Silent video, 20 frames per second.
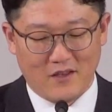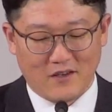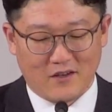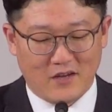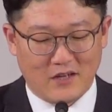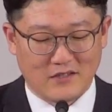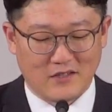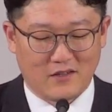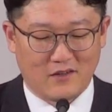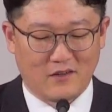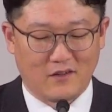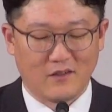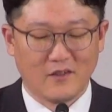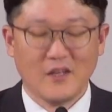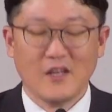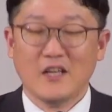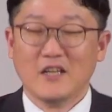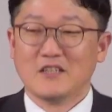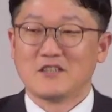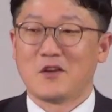그래서
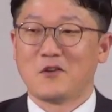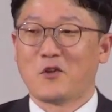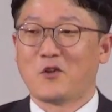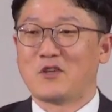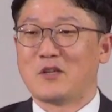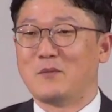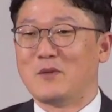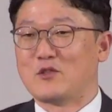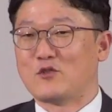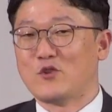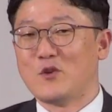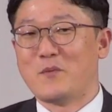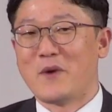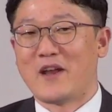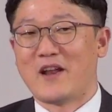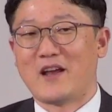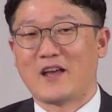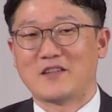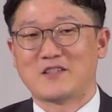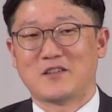선교팀이
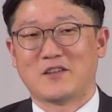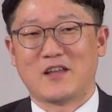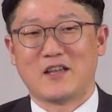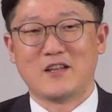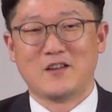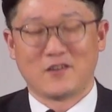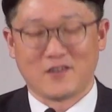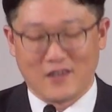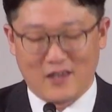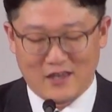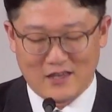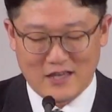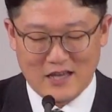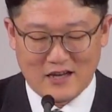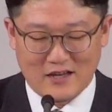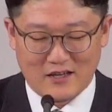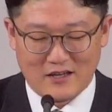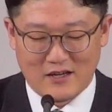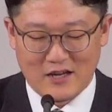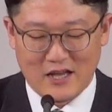출발하기 전에 이렇게
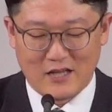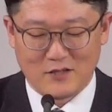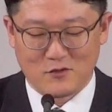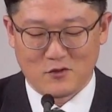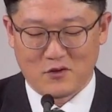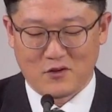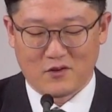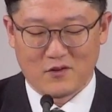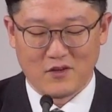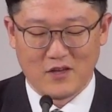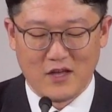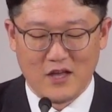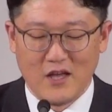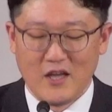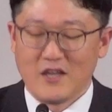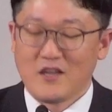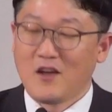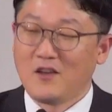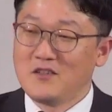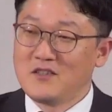이야기를 해줘요.
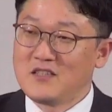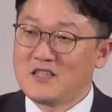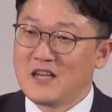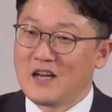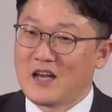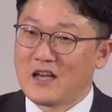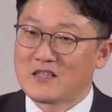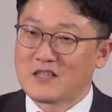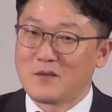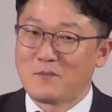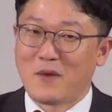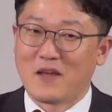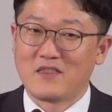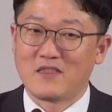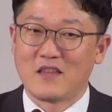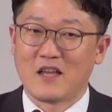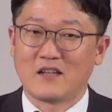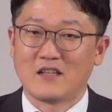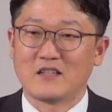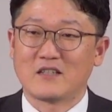현장에서
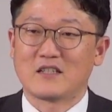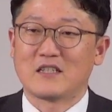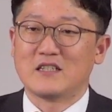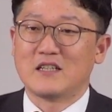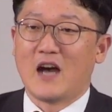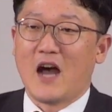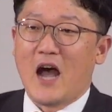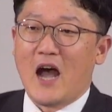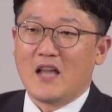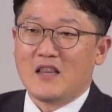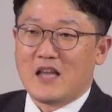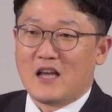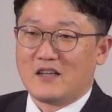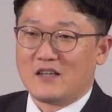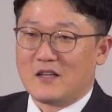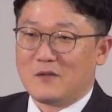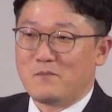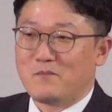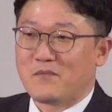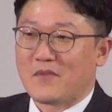만나는 그
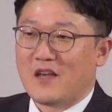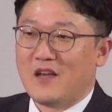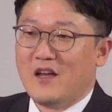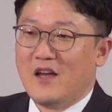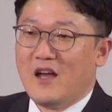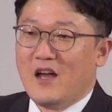하나님,